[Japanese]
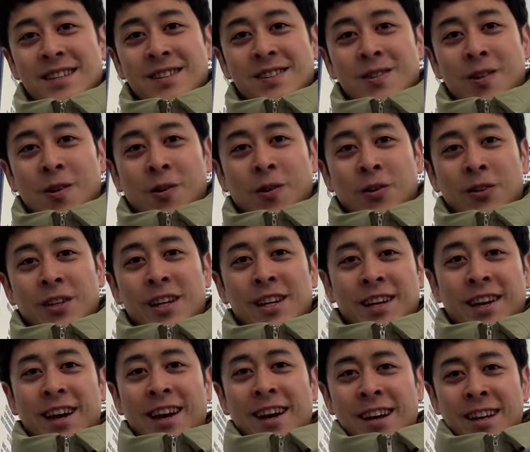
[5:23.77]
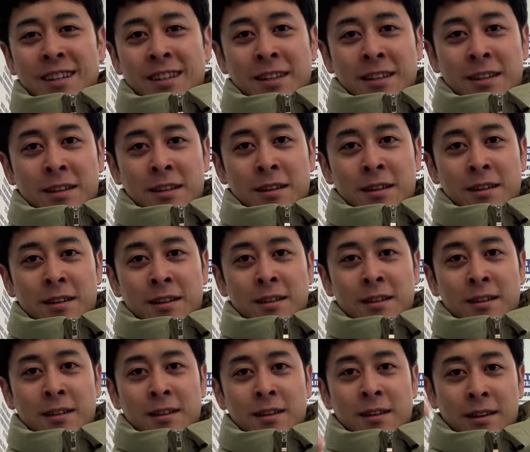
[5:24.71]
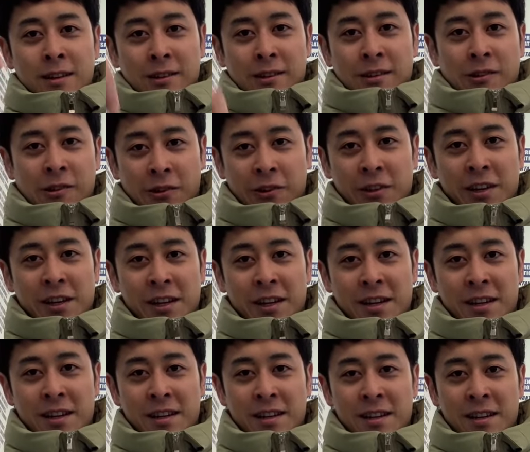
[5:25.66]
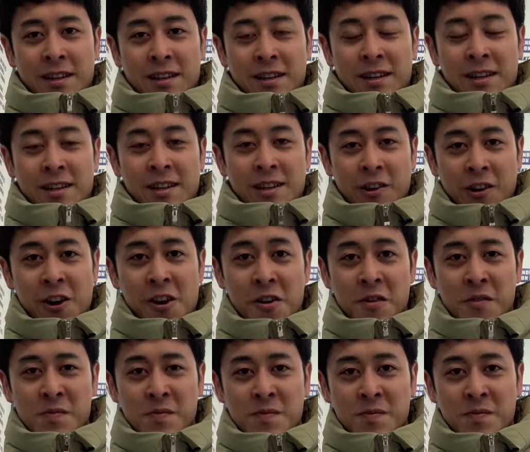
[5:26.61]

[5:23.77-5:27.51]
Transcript: ここに行けここにいろ